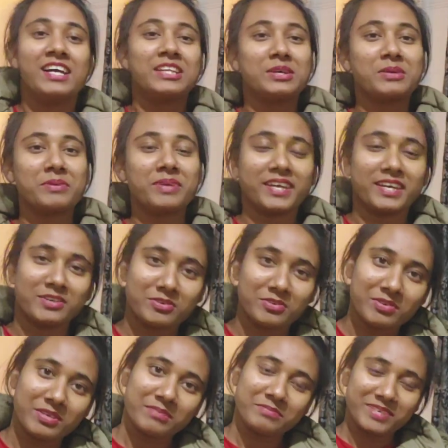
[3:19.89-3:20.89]
তবে কেন
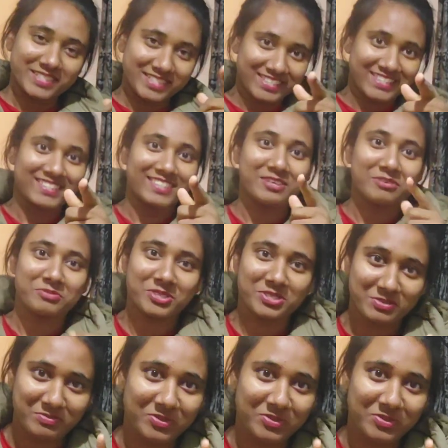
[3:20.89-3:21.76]
খোলা পেয়েছি সেটা অবশ্যই